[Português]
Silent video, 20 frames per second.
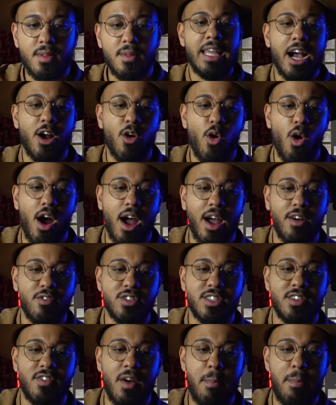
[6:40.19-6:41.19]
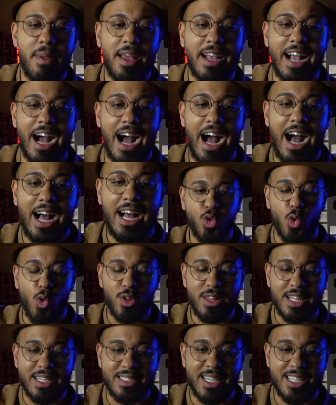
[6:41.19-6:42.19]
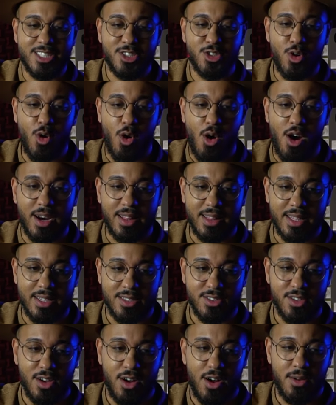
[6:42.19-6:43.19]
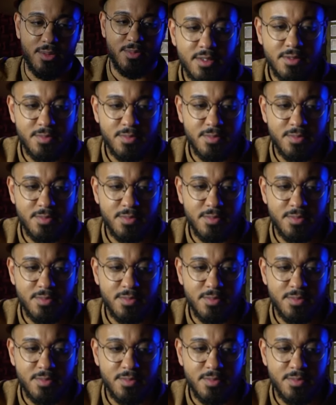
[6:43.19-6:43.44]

E agora você vai pegar todas as cordas, ó.